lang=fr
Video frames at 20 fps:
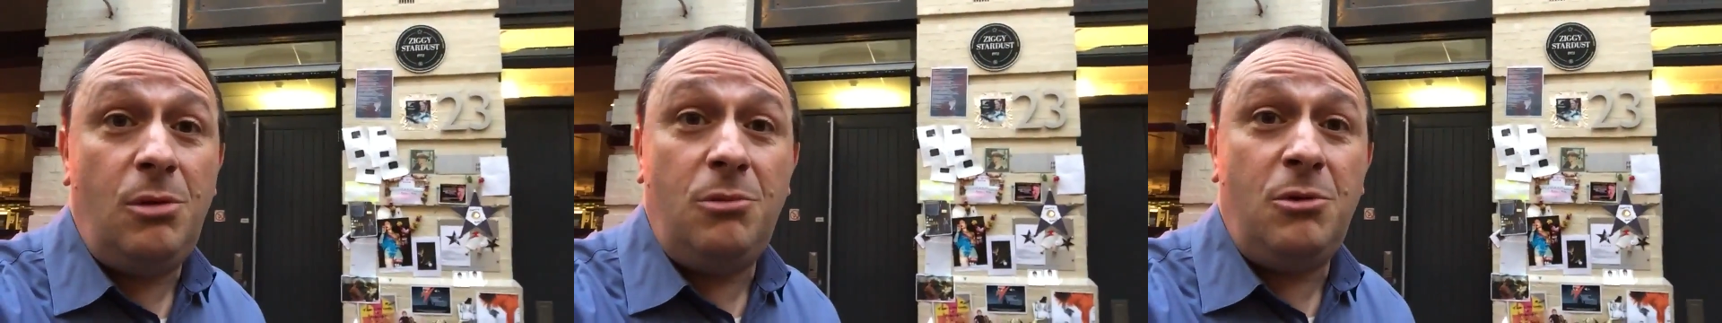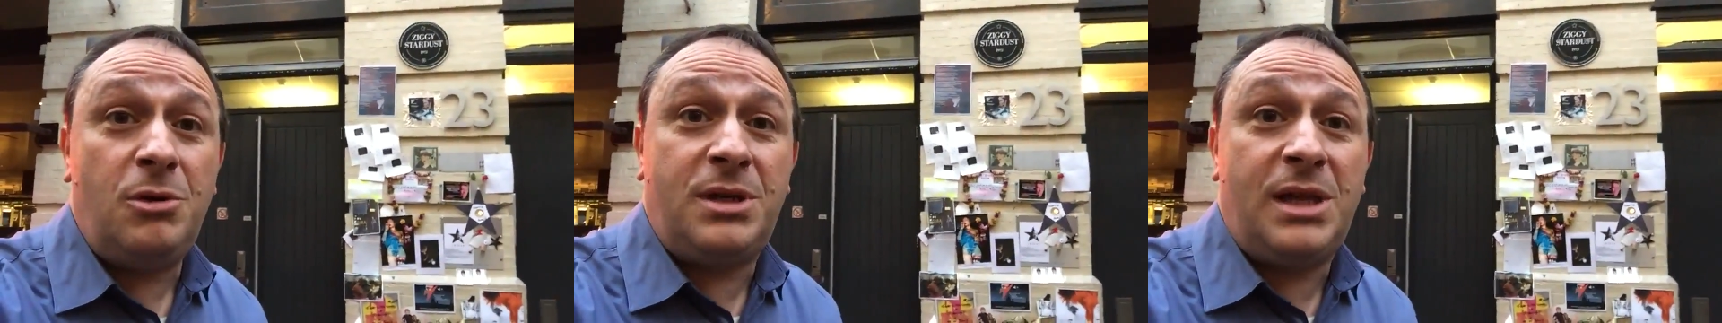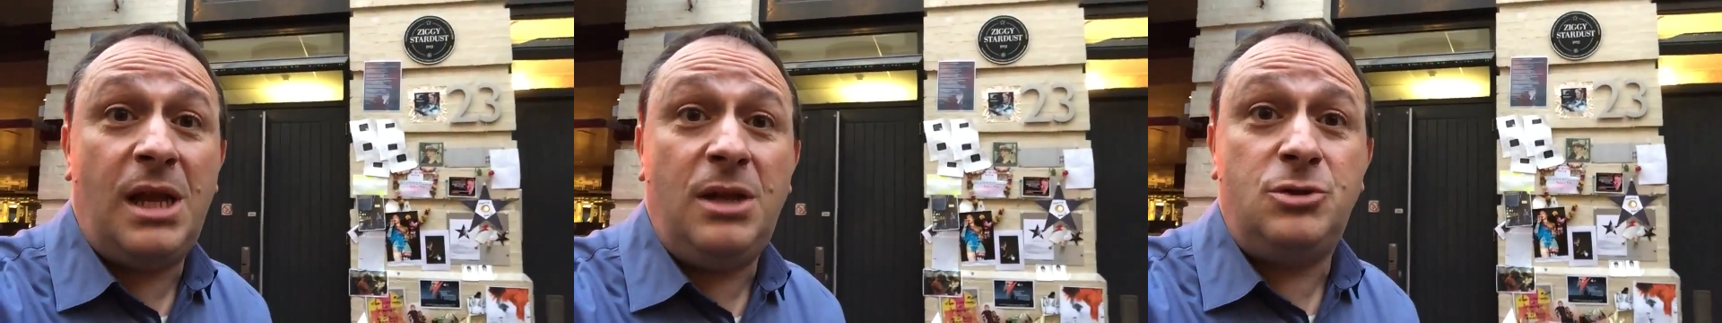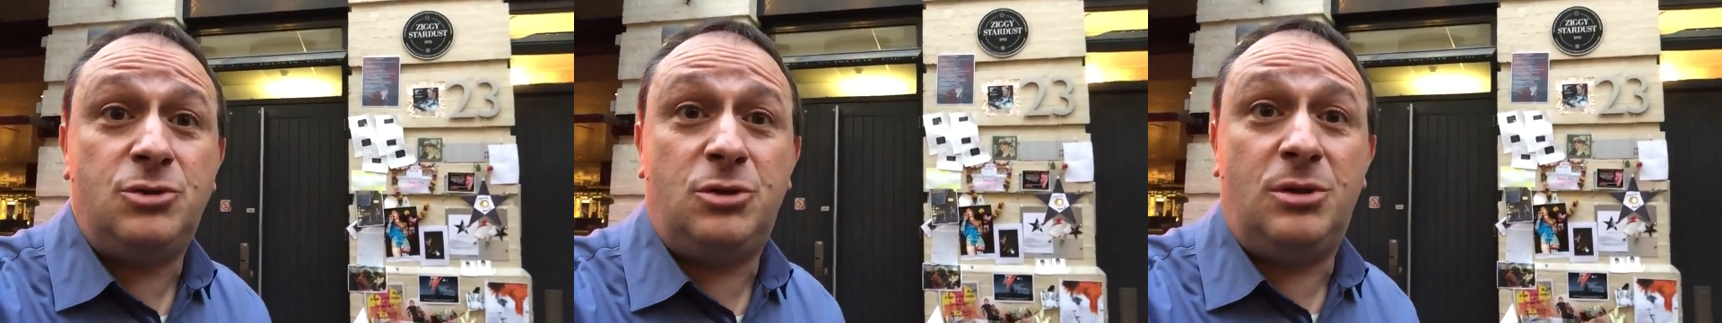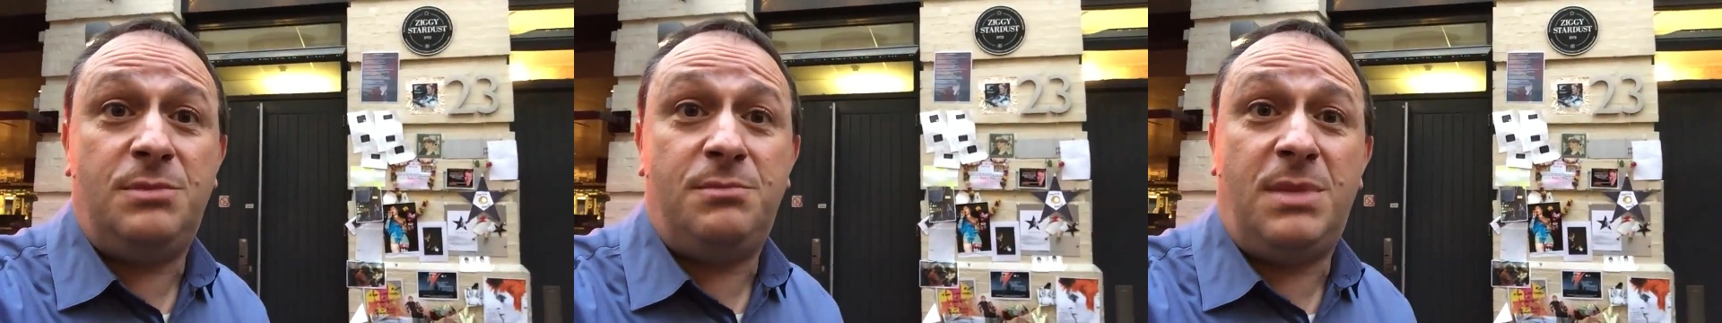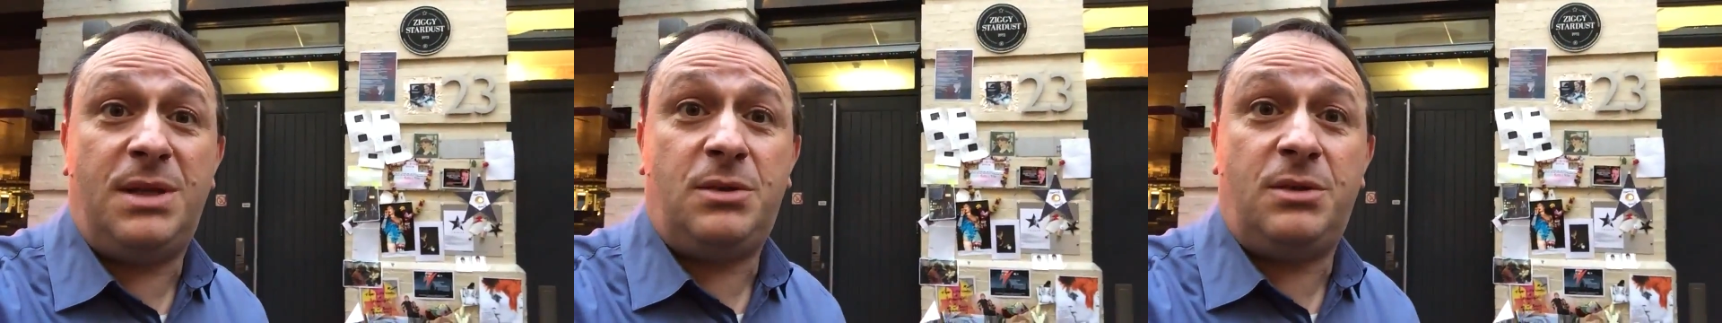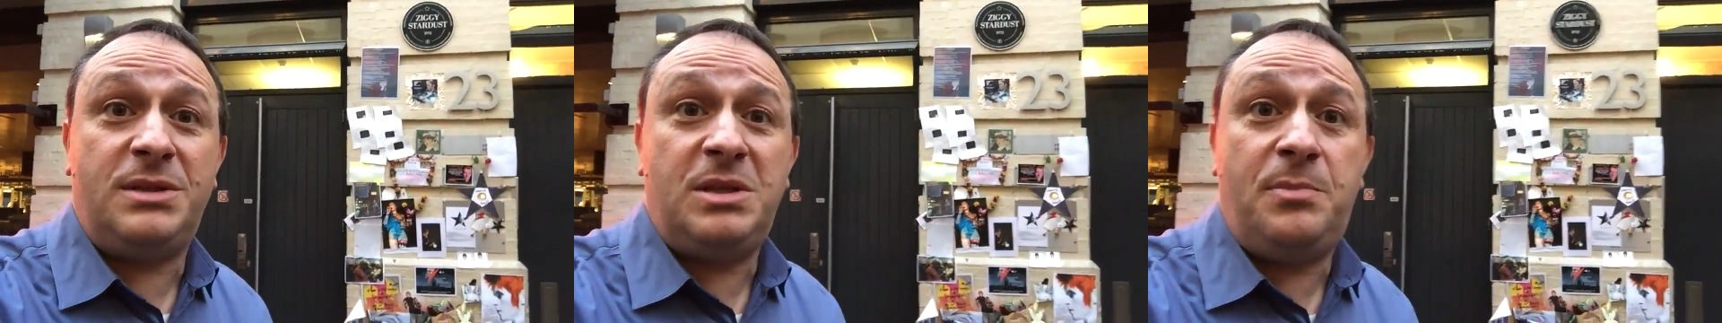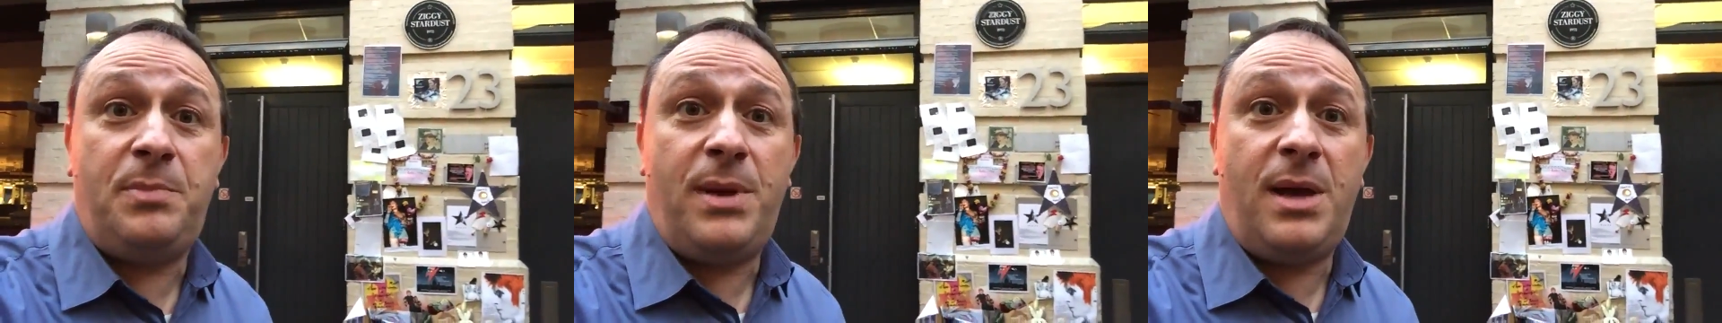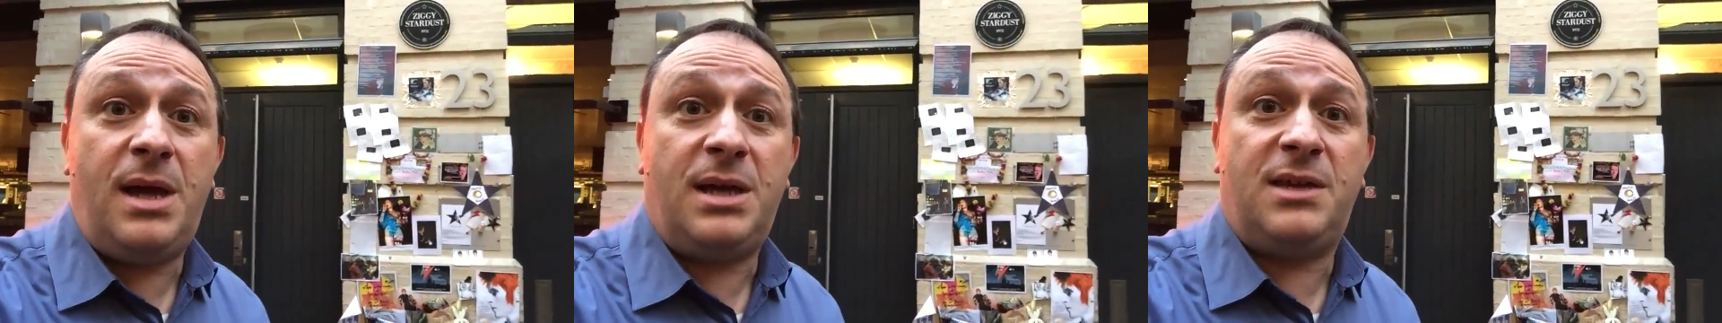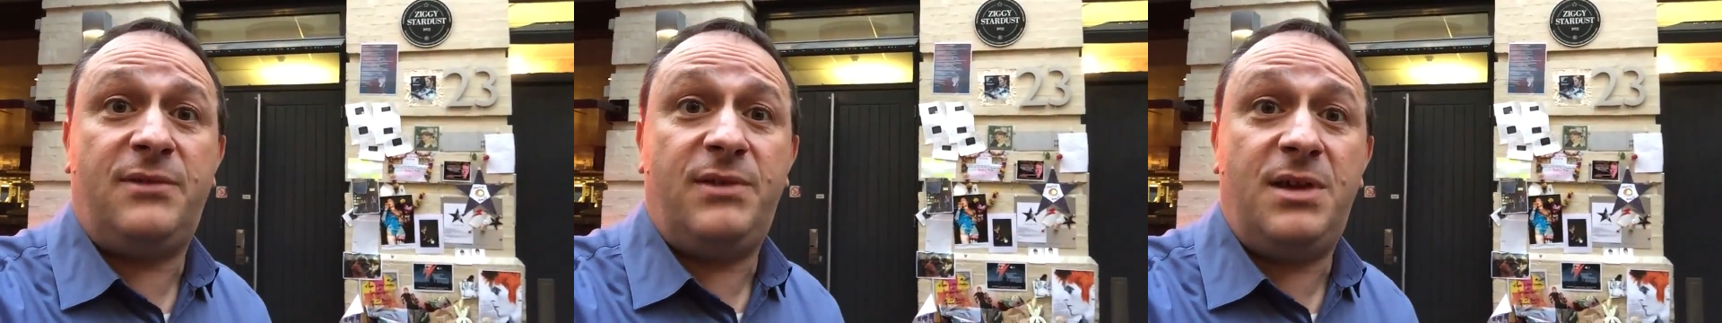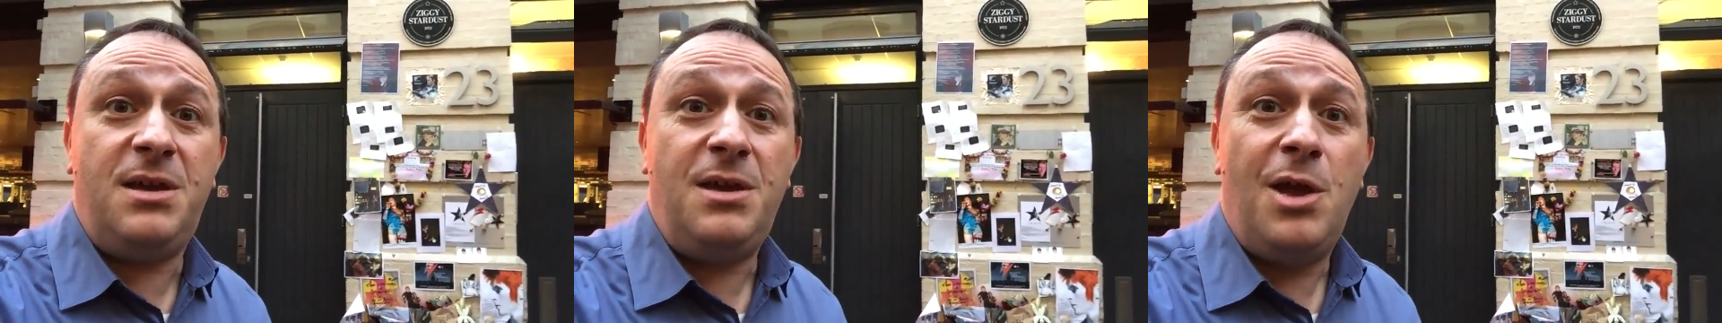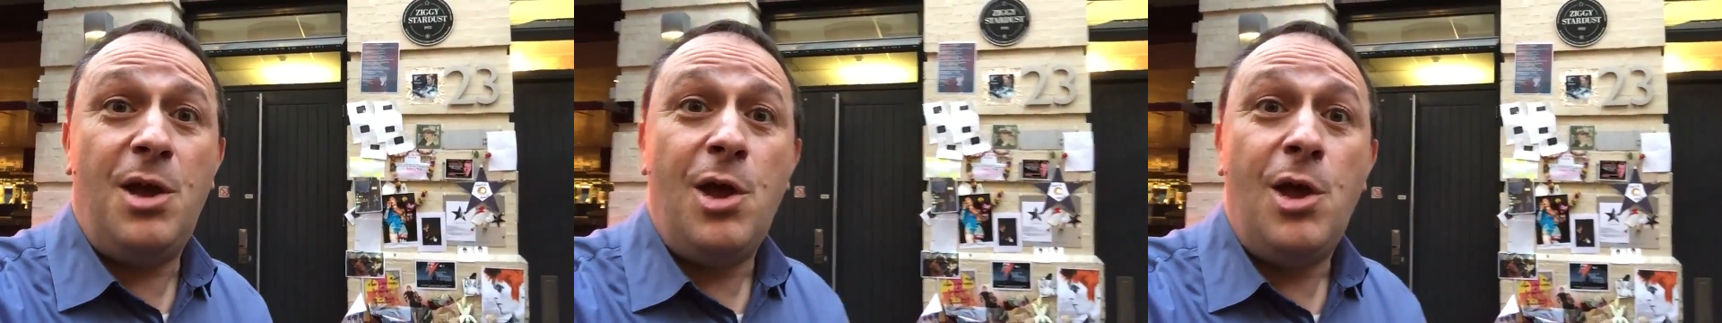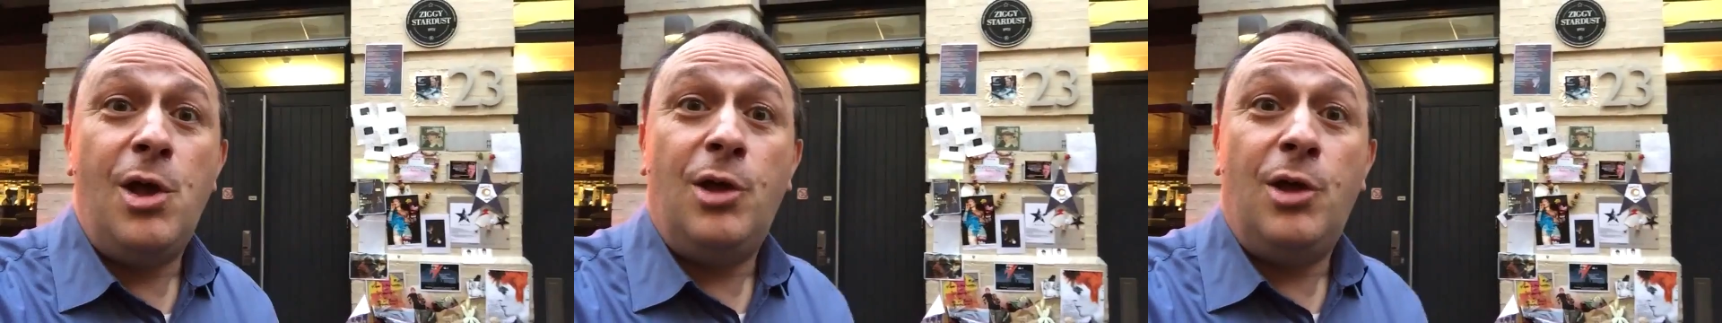auquel je ne m'attendais pas à arriver.